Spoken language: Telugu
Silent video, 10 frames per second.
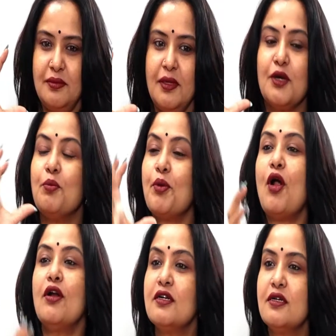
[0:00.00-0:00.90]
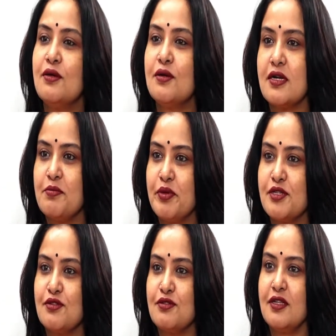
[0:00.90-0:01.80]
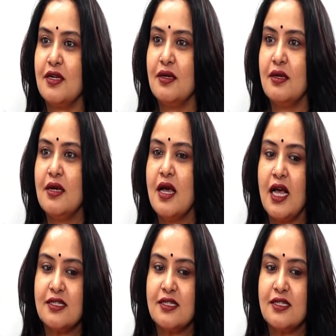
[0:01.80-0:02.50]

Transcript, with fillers: మీకు ప్రోడక్ట్లో కనిపిస్తుంది hmm.